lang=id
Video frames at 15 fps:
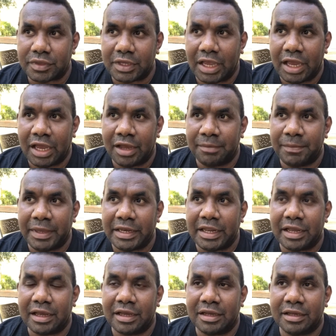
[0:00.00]
uh,
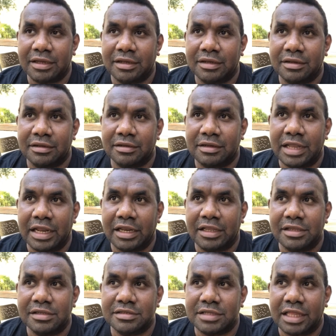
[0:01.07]
uh,
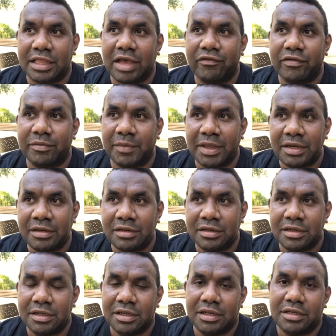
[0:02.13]
dari state government
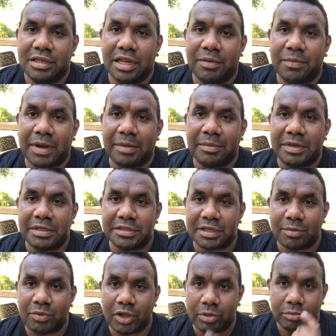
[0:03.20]
dari prime
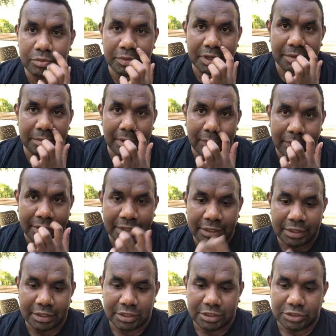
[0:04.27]
minister mulai umumkan bahwa
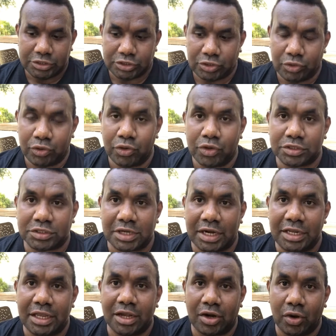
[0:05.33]
seluruh
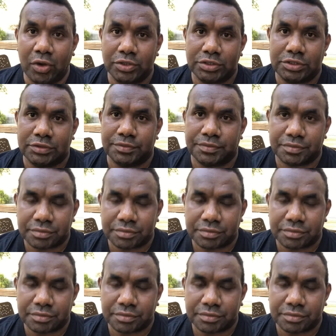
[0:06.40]
Australia close.